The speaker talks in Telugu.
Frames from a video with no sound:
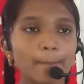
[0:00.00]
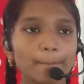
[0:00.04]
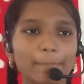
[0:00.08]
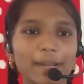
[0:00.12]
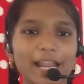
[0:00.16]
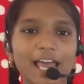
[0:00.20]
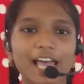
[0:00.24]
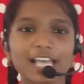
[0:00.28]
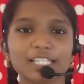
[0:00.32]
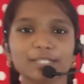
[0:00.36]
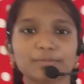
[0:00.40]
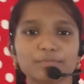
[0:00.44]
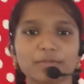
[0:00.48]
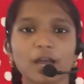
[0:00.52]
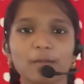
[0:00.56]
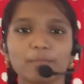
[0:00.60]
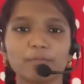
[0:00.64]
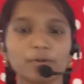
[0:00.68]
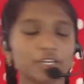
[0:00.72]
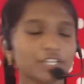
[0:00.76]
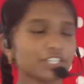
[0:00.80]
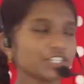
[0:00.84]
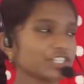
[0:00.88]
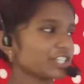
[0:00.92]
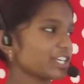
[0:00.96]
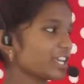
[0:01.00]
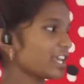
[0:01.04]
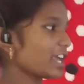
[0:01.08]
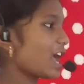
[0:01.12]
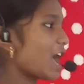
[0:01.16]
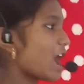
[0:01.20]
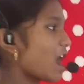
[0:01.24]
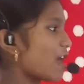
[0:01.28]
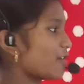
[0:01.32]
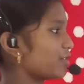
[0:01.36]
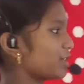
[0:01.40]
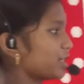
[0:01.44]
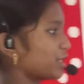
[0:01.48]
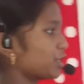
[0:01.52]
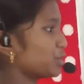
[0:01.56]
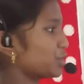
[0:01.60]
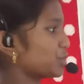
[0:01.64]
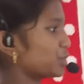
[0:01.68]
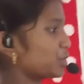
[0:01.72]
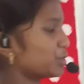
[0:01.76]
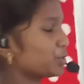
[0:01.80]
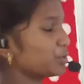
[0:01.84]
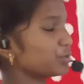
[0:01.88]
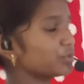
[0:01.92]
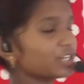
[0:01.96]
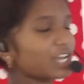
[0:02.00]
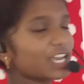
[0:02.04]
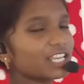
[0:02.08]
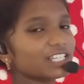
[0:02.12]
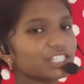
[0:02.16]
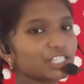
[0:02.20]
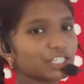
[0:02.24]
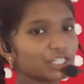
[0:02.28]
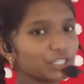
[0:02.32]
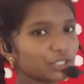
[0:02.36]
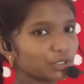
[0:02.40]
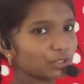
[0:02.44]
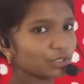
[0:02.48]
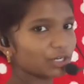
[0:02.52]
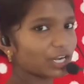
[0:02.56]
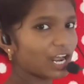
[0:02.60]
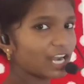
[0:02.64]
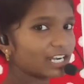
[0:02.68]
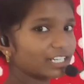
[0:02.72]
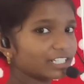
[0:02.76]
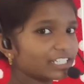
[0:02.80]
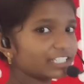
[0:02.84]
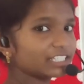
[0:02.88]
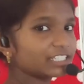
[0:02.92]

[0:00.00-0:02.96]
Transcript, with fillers: ప్లాస్మా పరిచే ఆవరించి ఉన్న జిగురు లాంటి